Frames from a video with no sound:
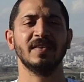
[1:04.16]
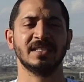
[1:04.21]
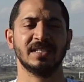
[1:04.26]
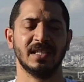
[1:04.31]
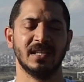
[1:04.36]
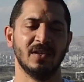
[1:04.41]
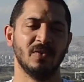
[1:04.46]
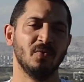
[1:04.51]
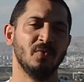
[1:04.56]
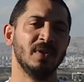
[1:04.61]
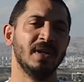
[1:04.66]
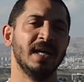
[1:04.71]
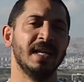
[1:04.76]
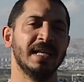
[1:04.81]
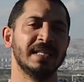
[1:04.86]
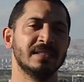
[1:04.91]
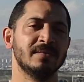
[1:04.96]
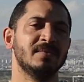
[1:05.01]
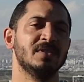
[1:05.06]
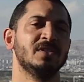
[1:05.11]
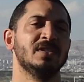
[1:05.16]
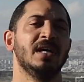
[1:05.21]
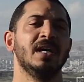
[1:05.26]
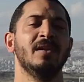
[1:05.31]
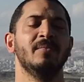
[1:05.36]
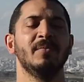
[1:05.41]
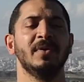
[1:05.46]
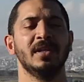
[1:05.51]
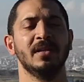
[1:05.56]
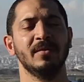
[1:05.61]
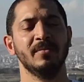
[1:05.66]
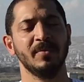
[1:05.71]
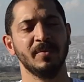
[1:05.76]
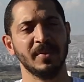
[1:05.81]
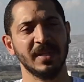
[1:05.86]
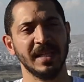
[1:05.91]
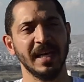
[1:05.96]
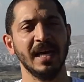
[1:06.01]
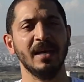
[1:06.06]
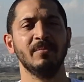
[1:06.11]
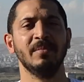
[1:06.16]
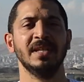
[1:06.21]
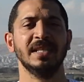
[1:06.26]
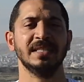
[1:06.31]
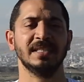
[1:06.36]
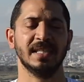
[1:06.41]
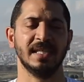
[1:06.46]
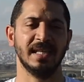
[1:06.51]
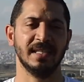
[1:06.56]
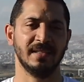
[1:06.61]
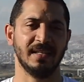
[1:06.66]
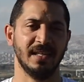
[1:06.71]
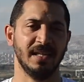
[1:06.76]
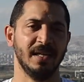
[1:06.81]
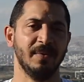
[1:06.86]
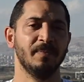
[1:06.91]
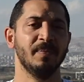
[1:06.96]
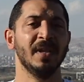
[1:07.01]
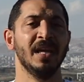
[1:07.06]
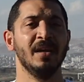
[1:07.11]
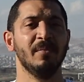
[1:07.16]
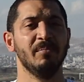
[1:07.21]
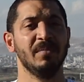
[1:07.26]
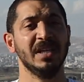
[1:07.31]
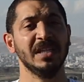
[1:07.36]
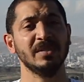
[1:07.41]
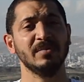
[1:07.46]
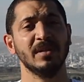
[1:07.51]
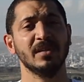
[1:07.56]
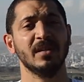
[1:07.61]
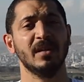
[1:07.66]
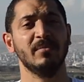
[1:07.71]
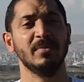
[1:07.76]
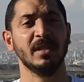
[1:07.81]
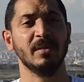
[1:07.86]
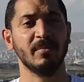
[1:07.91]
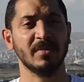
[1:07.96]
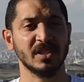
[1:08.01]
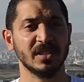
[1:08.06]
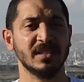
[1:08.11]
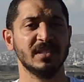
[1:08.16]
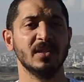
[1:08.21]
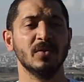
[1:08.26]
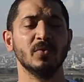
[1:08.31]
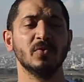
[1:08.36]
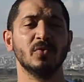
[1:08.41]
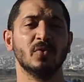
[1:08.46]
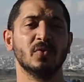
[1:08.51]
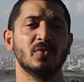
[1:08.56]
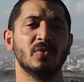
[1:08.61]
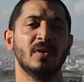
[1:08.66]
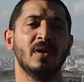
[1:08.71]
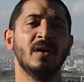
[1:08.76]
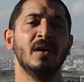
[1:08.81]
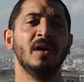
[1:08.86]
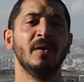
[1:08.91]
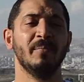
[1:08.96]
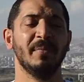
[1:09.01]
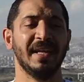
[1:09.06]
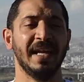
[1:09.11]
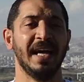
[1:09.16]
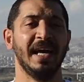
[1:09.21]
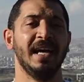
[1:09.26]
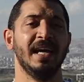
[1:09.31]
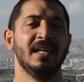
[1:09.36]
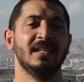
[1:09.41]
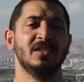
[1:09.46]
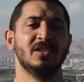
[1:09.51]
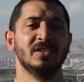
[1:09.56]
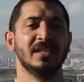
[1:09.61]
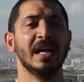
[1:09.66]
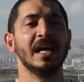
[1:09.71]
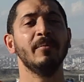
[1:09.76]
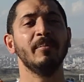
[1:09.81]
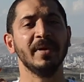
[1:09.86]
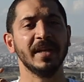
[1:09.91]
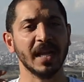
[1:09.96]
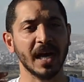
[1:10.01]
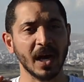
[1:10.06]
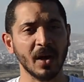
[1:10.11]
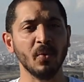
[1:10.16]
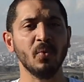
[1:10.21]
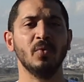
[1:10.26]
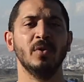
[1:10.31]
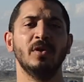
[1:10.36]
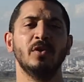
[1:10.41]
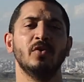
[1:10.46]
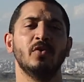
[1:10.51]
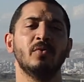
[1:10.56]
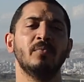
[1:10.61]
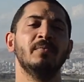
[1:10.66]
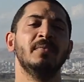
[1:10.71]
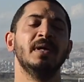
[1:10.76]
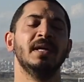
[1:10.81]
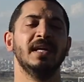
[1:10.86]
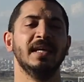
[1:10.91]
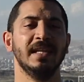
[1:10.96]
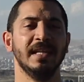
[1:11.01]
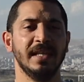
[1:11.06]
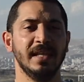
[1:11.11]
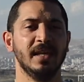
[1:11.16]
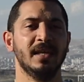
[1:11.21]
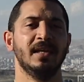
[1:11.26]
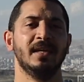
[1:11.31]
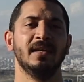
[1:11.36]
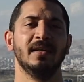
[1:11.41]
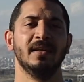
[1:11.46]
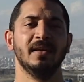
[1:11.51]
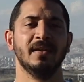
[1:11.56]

في السنة الأولى لازم تشتغل من ابتداء من السنة الثانية بالنسبة لطلبة الماجستير والدكتوراه من حقك تشتغل من أول يوم ليك